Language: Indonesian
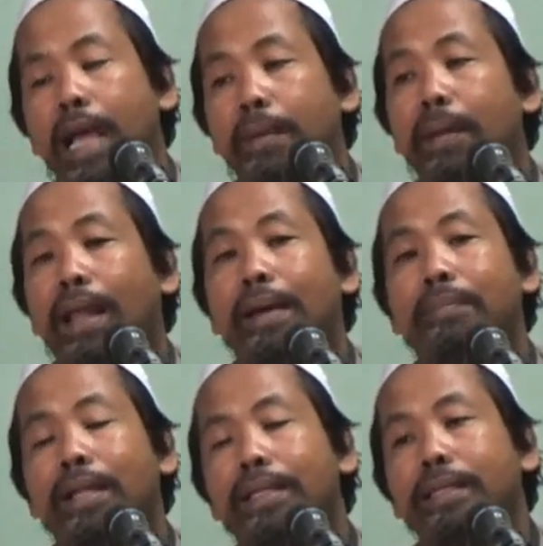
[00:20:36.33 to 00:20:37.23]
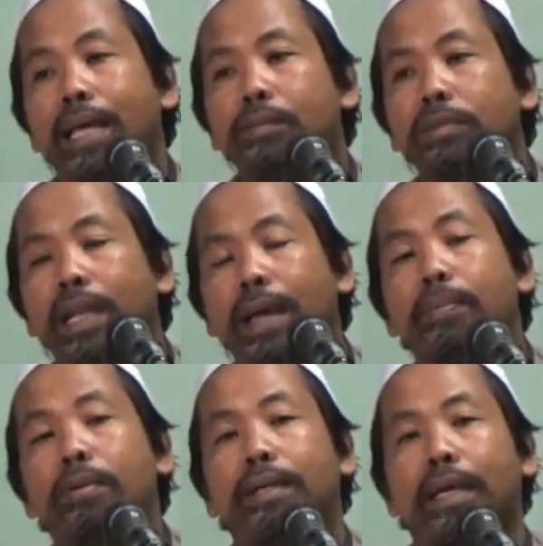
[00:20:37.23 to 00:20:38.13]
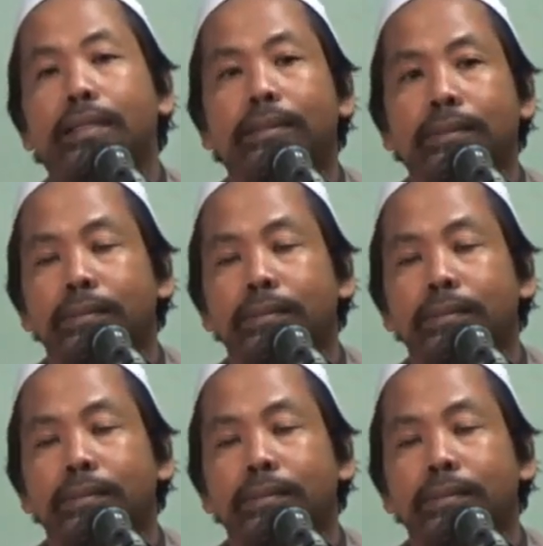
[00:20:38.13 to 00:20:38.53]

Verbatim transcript: Amal-amal kita itu dilaporkan.